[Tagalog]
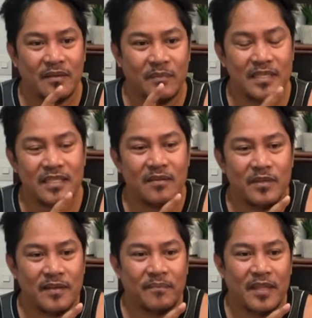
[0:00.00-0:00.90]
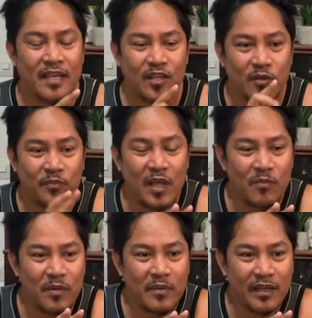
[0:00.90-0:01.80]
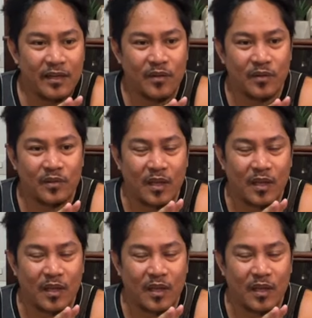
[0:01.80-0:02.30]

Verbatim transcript: Para sama, yung dahil pamangin ko,